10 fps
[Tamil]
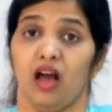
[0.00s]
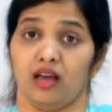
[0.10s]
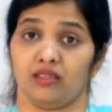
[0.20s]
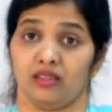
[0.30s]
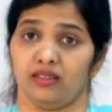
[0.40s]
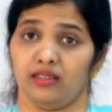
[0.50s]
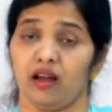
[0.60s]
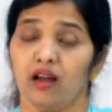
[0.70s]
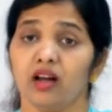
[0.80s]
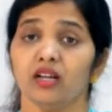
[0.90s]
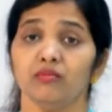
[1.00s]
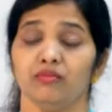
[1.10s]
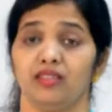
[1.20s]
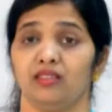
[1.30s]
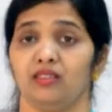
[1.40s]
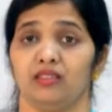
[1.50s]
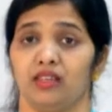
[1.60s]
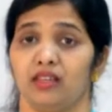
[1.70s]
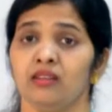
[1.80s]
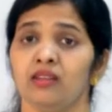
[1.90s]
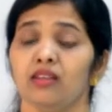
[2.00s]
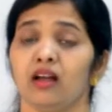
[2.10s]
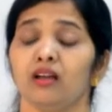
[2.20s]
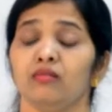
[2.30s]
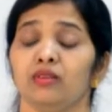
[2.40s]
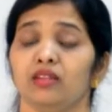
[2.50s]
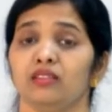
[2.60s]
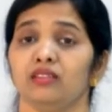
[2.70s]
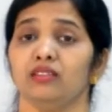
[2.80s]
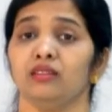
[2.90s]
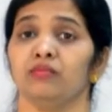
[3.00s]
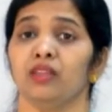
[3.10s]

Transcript: அந்த ஞானம் இருந்தது என்ன ஞானம் இருந்தது